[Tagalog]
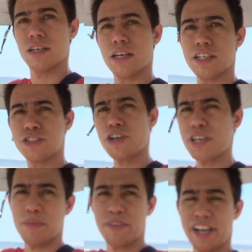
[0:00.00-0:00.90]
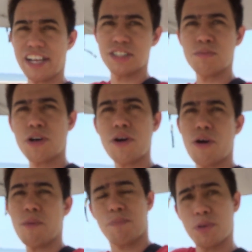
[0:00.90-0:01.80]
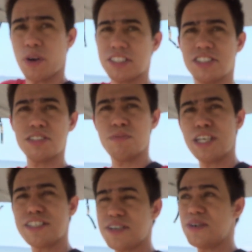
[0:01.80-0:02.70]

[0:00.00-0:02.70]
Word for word: Enjoy your vacation, bro. Hope you watch this video.